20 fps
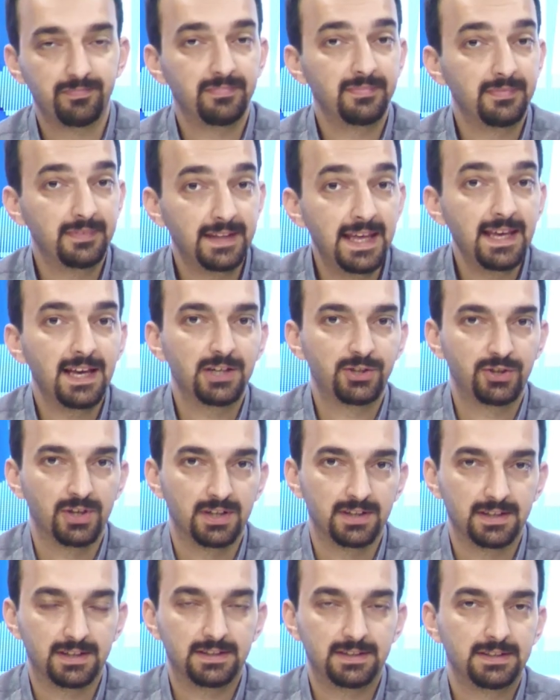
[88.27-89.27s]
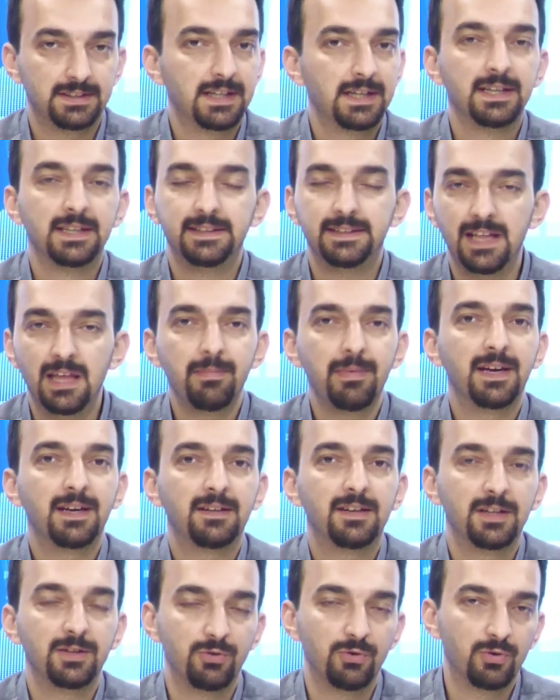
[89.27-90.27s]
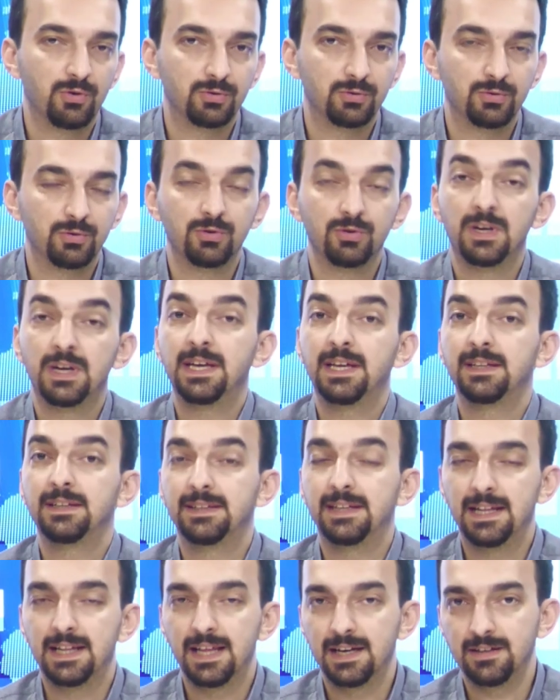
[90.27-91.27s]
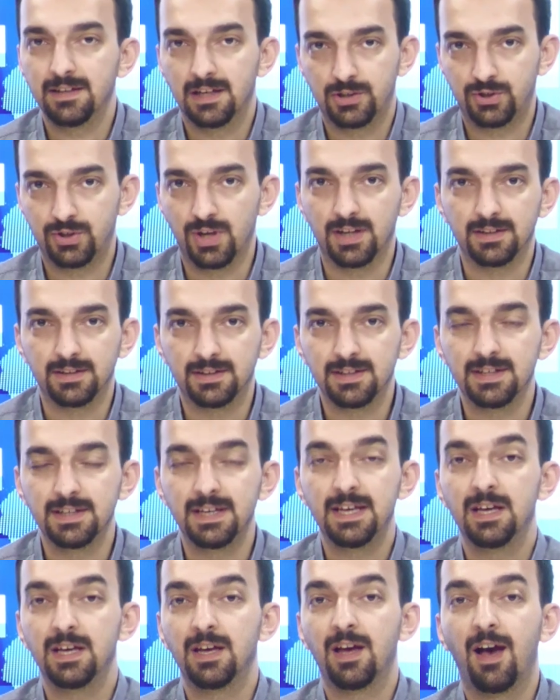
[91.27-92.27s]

Ne yaşadık? Ne bekleniyordu? Neler yaşandı?